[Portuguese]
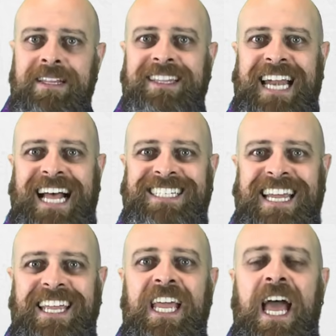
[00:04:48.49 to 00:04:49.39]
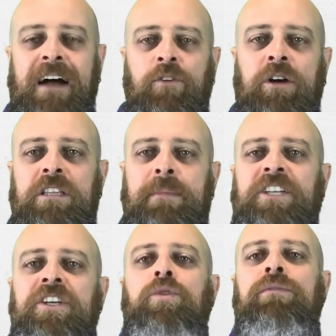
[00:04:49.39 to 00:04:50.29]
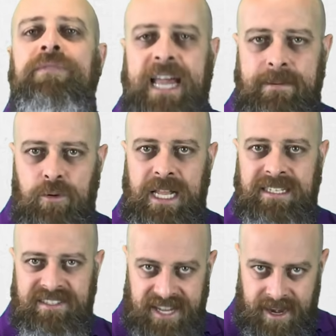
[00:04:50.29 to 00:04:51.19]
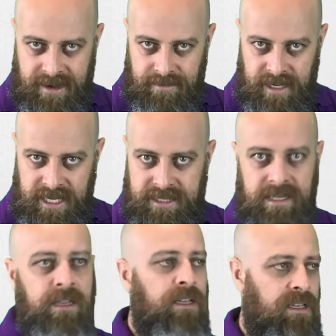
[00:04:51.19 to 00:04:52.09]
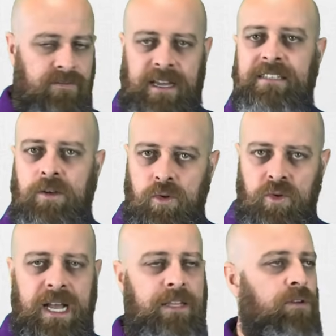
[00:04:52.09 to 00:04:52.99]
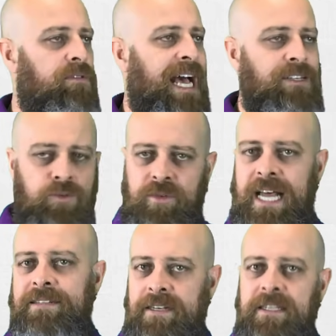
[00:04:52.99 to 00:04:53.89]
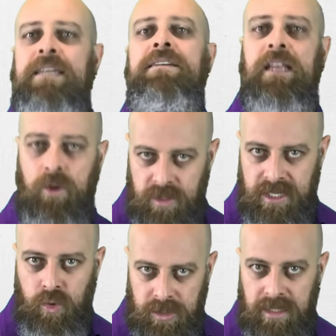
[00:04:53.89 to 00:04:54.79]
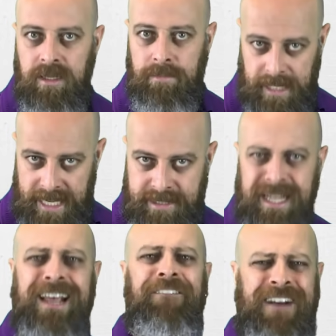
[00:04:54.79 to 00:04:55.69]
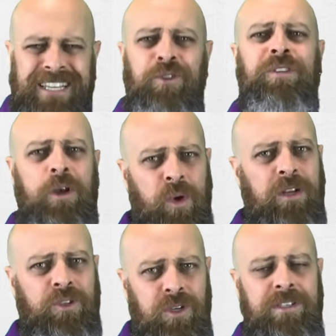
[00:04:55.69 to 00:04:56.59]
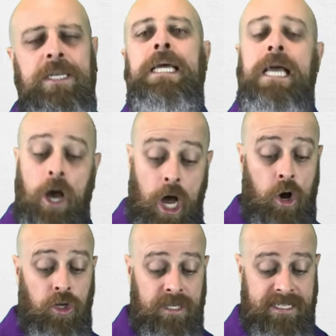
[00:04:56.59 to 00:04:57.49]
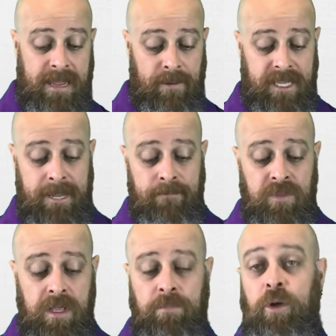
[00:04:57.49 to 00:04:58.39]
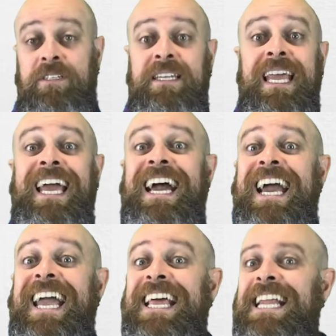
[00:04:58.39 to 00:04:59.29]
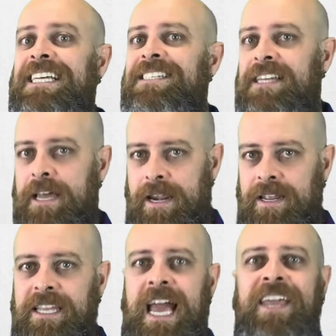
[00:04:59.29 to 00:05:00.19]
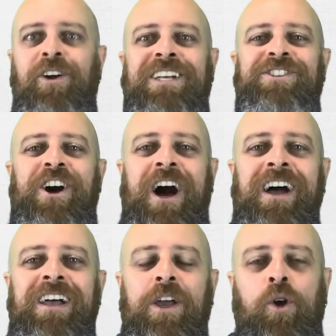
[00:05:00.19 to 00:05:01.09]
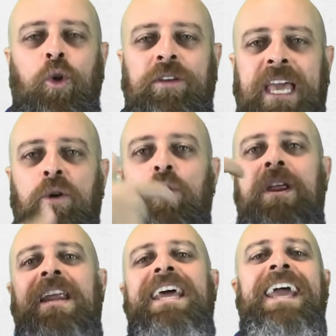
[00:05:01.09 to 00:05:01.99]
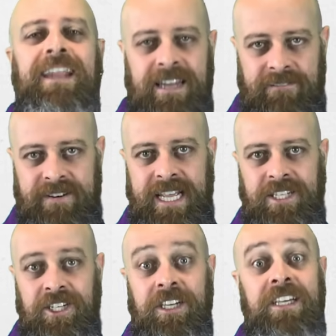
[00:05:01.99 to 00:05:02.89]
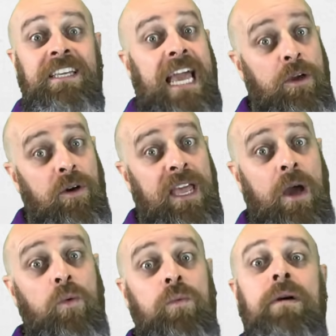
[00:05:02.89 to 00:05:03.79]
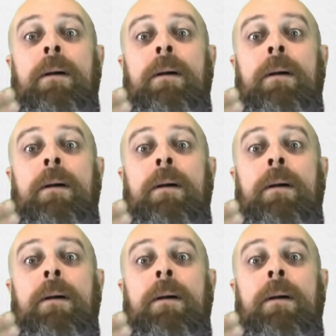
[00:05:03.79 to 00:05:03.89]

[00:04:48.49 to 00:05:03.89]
traz aí a vogal temática do verbo nascer, beleza? Que vai ser conjugado. Eu nasço, tu nasce, ele nasce, aquela coisa toda. Beleza? Fácil, tranquilo, Susi. Ó, outro exemplo aqui pode ser renascer. E aí, olha só, eu coloquei o re na frente. E aí o re é um